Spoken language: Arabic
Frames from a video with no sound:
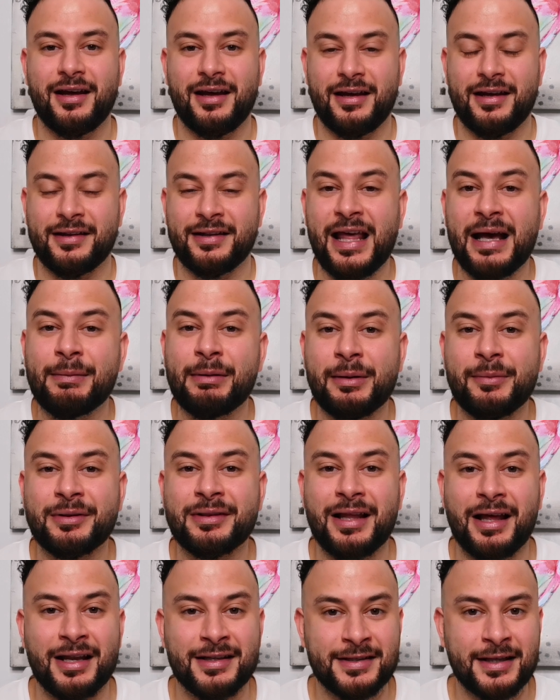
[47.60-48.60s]
دائما
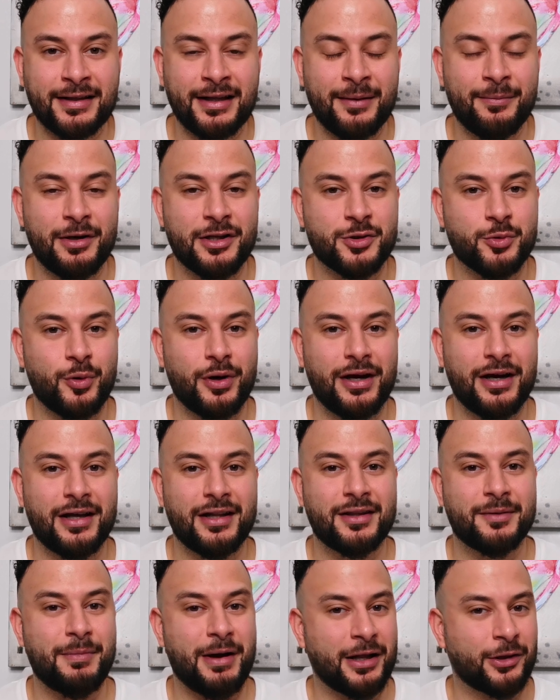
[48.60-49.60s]
بيطلع على السطح
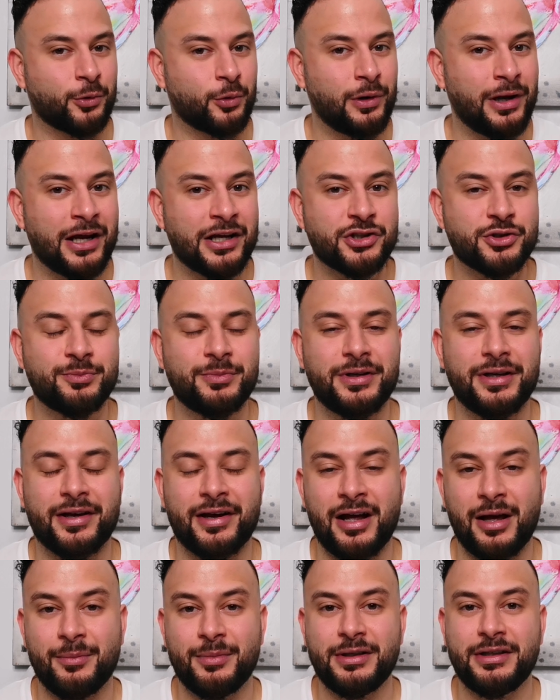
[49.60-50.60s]
بالسويد بعد كل هجمة
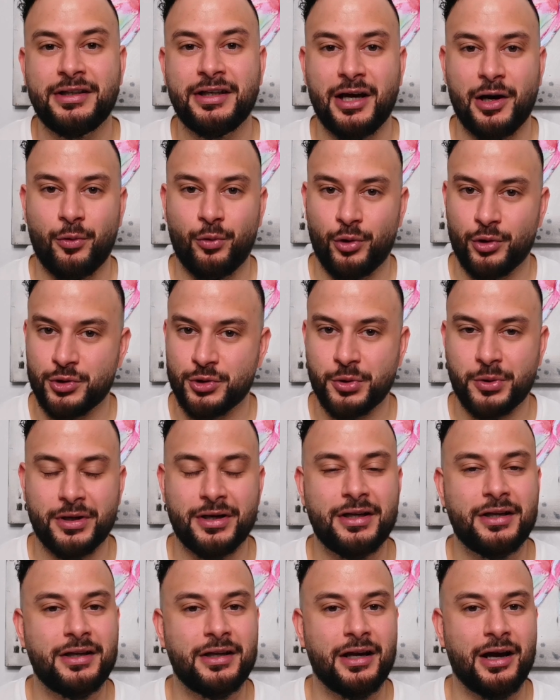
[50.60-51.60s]
إرهابية أو
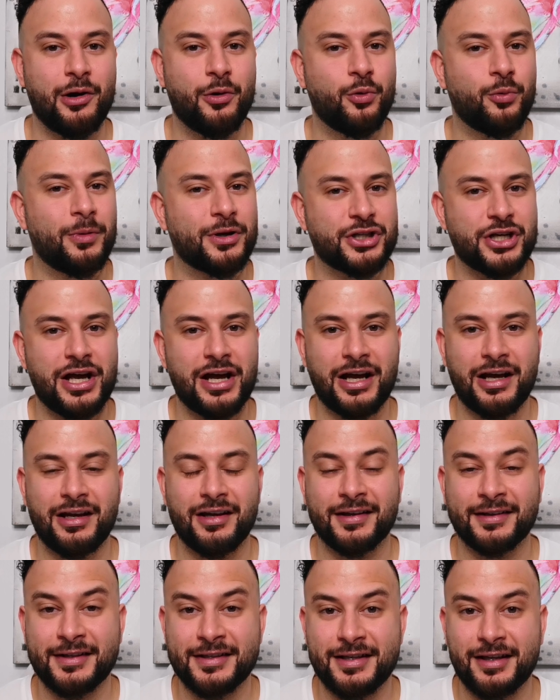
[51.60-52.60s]
عنصرية أو
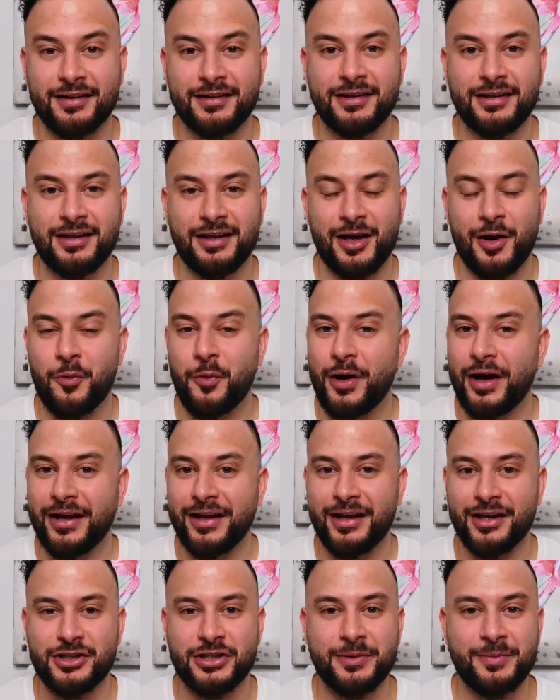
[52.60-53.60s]
مشاكل اقتصادية أو
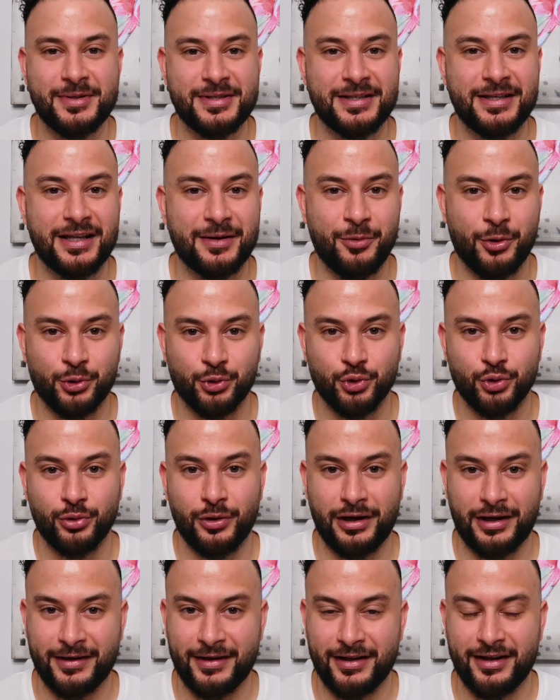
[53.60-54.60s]
أي شيء بصير
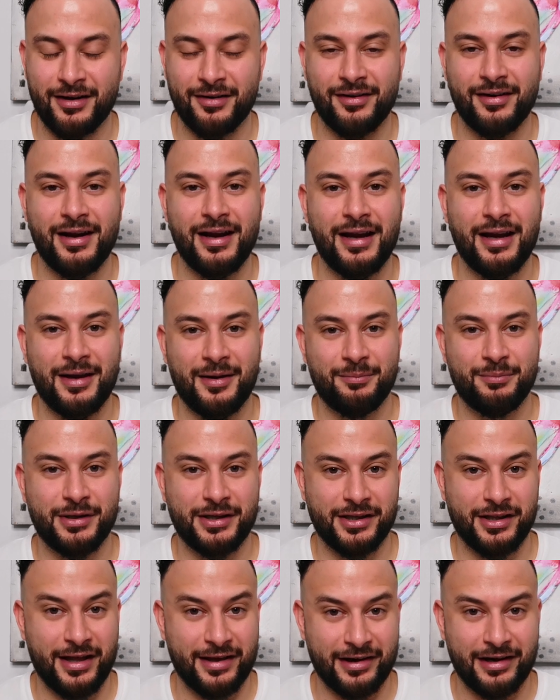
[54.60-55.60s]
بحطوه أحيانا
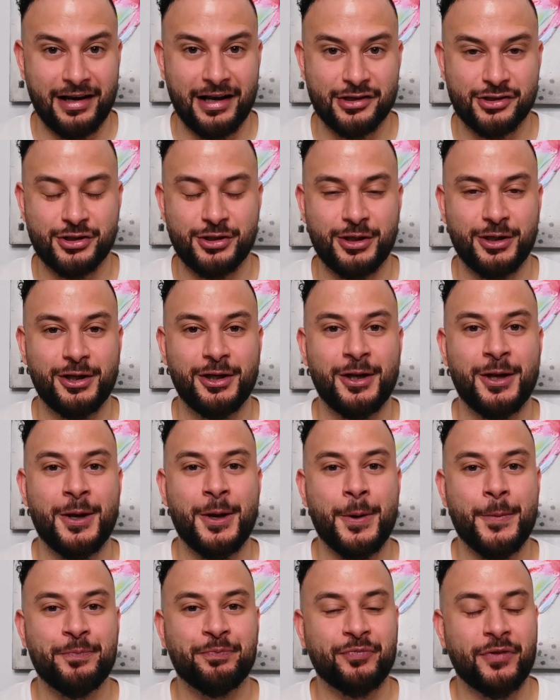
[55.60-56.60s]
بظهر اللاجئين
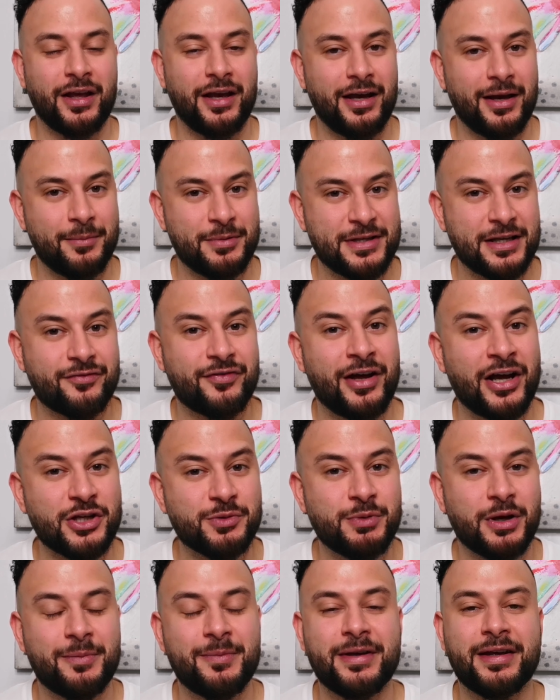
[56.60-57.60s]
بصير في
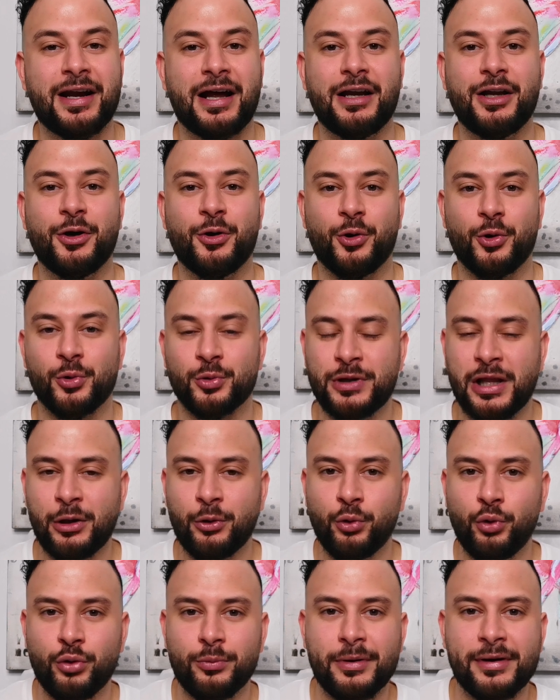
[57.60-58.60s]
هجمة كبيرة عليهم
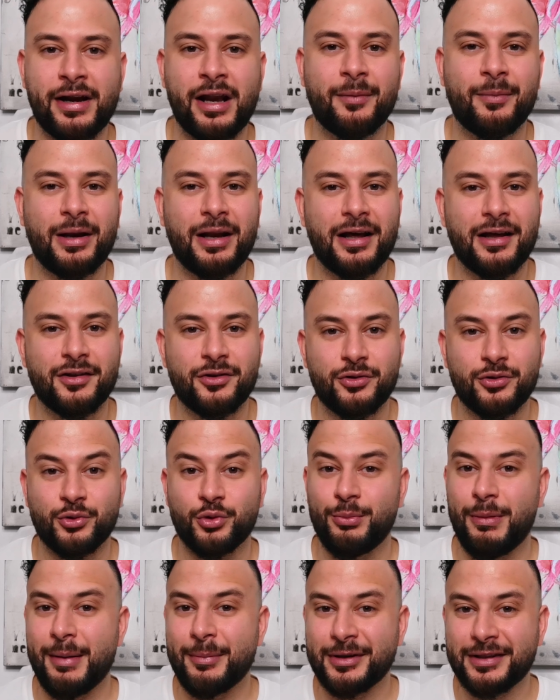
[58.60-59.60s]
وطلعوهم برا البلد
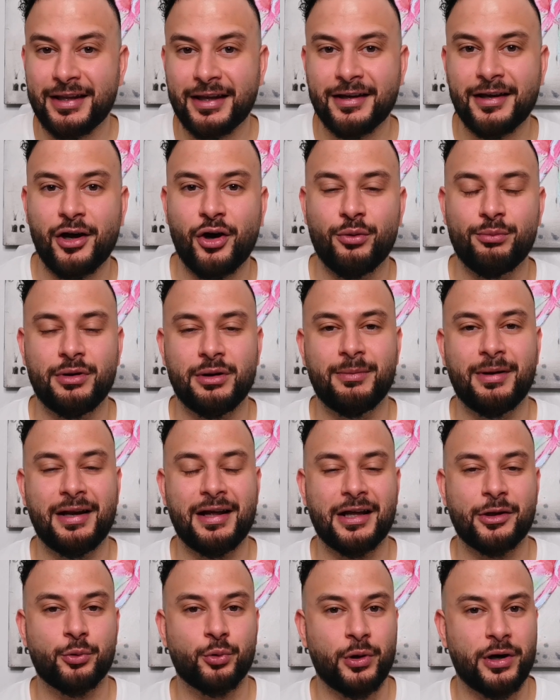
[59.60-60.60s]
وما بدنا إياهم
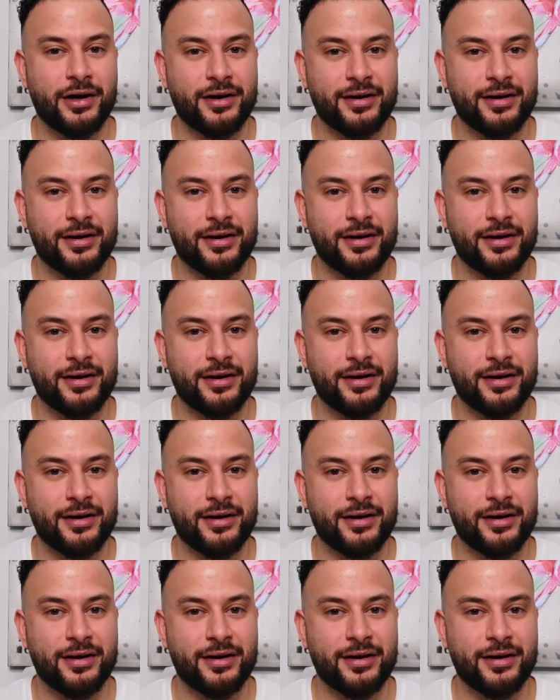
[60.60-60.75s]
بالبلد